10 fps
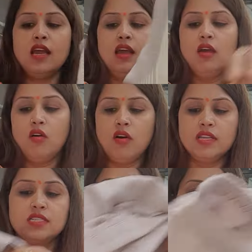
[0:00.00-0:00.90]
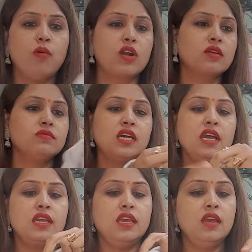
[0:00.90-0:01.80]
है और इसकी ये बॉटम
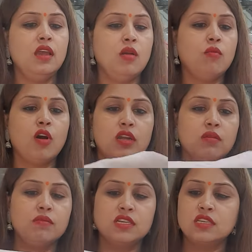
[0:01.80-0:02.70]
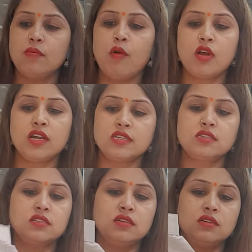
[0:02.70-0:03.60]
जाएगी बॉटम में इसके
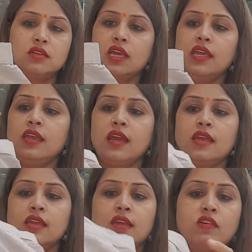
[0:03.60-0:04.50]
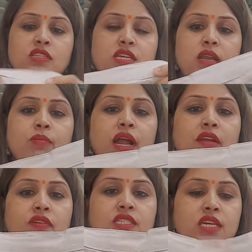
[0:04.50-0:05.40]
पॉकेट्स नहीं आएंगी वन साइड
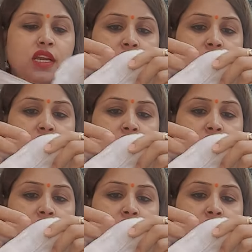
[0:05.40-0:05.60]
बेल्ट वन साइड